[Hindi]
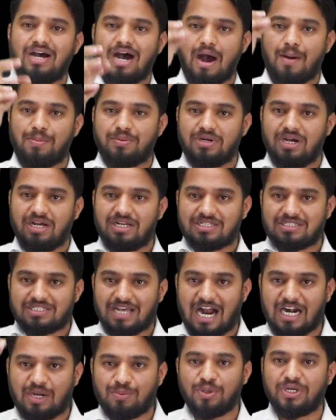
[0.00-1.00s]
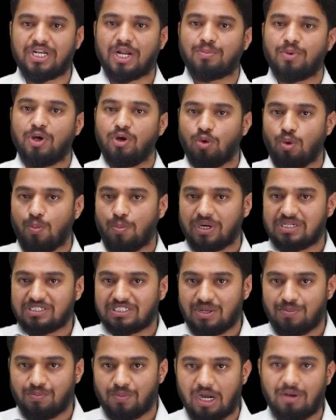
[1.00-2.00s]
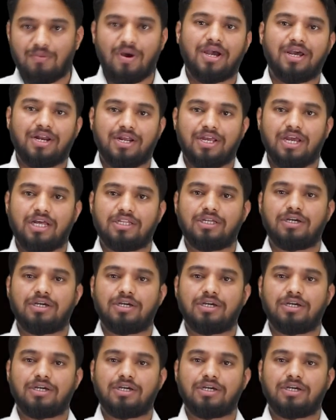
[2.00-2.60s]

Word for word: आपका 60 मीटर में ऊपर से मलबा गिर गया